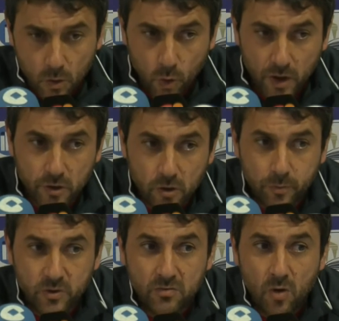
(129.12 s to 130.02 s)
Cuando nos
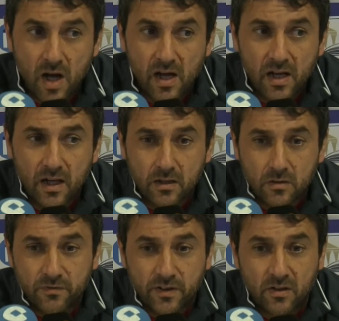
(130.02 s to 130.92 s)
pusimos a
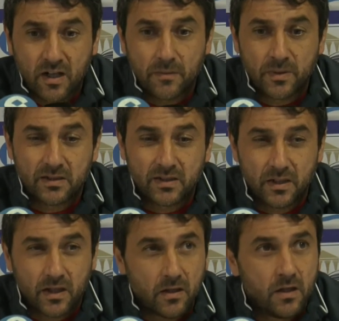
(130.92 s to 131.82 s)
confeccionar la
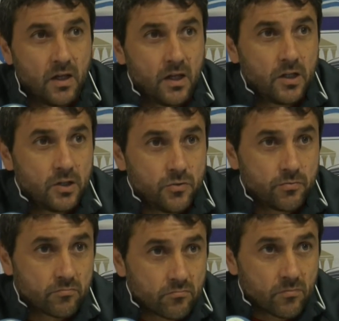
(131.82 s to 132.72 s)
plantilla,
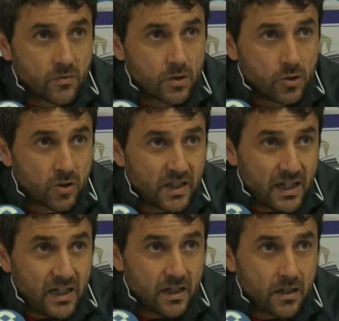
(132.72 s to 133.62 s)
mm, yo
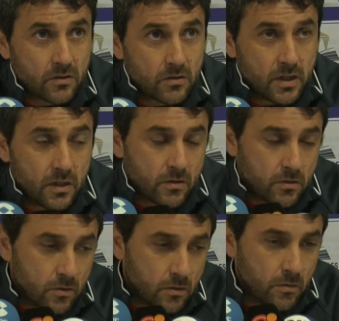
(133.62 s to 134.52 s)
quería, ¿no? Eh,
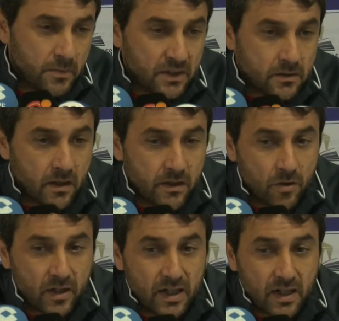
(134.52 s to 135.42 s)
o mi
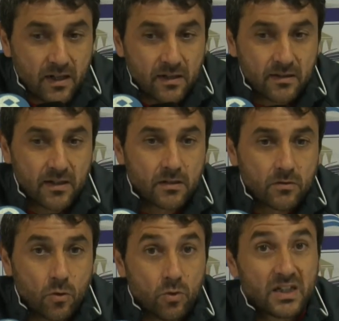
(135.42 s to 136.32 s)
intención era hacer
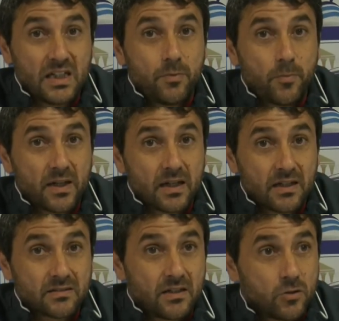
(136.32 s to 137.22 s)
un equipo para
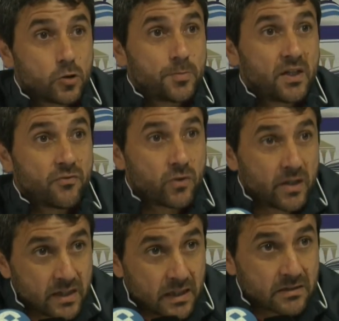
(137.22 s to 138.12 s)
casa y otro para fuera
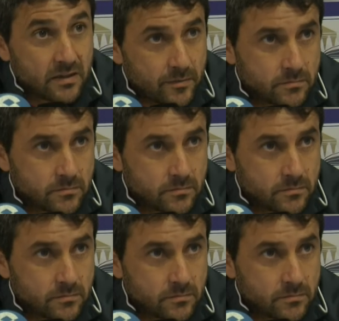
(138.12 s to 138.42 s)
de casa.